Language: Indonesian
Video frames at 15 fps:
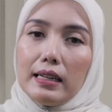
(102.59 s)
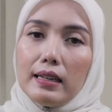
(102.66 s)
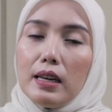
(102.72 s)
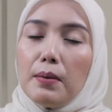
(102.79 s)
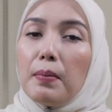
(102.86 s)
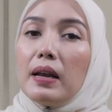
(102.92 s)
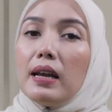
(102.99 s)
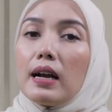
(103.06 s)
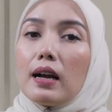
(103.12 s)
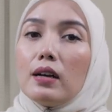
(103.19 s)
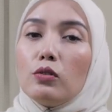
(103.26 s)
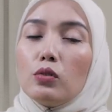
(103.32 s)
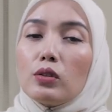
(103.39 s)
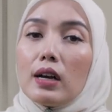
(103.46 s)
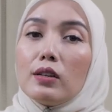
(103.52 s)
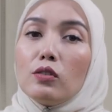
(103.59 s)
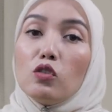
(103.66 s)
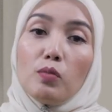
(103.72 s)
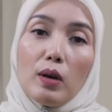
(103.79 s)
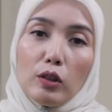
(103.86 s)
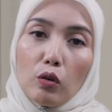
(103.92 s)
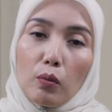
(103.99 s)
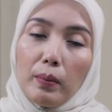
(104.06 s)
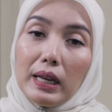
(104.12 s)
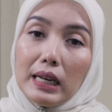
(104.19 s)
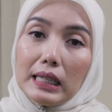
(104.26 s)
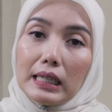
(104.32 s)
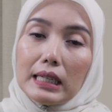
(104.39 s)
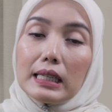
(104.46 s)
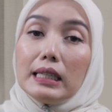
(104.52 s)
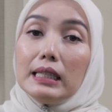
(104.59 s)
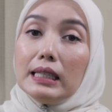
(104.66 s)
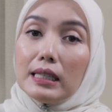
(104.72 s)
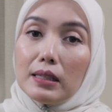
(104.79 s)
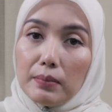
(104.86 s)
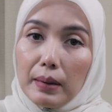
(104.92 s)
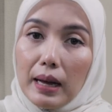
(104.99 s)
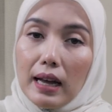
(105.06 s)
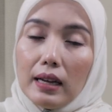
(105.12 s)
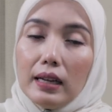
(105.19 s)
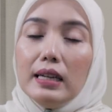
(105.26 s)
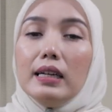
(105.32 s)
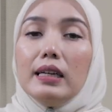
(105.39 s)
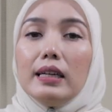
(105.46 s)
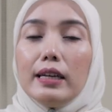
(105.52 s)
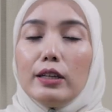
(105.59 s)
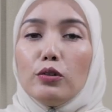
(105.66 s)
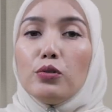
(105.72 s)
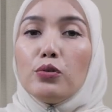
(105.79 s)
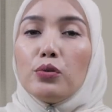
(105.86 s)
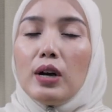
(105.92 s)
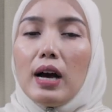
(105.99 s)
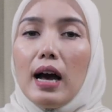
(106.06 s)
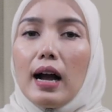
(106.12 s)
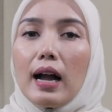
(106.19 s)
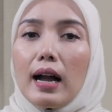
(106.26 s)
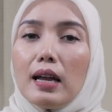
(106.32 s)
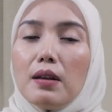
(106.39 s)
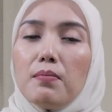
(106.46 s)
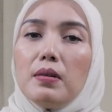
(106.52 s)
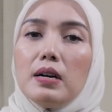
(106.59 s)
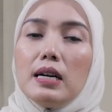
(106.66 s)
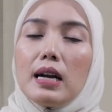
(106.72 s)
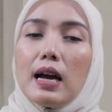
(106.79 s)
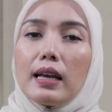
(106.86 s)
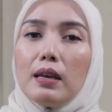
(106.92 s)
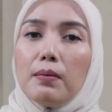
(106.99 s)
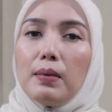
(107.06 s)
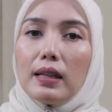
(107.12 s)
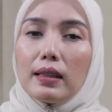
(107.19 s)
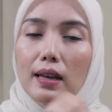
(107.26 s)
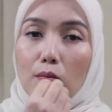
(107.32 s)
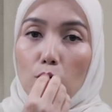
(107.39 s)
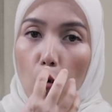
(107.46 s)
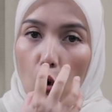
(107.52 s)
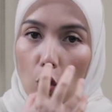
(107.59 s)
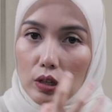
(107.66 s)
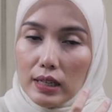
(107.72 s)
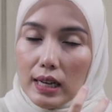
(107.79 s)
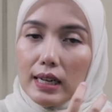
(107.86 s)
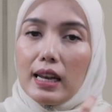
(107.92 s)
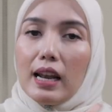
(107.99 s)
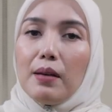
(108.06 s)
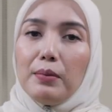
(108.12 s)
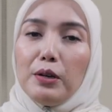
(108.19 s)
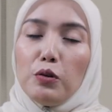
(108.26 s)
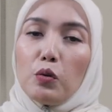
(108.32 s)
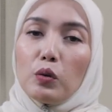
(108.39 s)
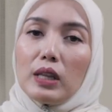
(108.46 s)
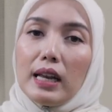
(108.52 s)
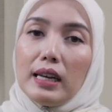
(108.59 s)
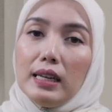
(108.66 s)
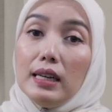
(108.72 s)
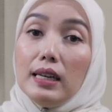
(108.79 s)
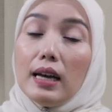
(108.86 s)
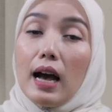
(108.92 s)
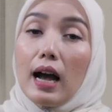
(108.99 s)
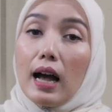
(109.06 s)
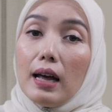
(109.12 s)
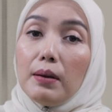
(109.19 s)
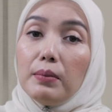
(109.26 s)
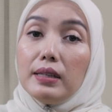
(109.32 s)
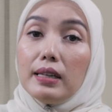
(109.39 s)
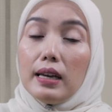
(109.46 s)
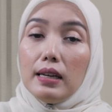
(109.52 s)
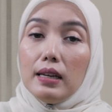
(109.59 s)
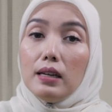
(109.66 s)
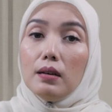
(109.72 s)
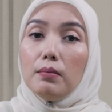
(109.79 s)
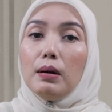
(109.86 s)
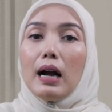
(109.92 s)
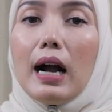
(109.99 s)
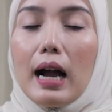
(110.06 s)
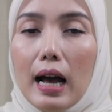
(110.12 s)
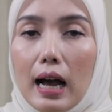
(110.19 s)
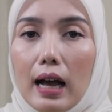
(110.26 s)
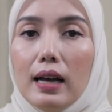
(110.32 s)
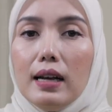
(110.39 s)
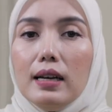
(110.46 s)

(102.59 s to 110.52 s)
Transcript: Jadi pada kasus-kasus batuk pilek, selesma itu juga akan mengakibatkan mukosa di dalam hidung tadi akan menjadi bengkak.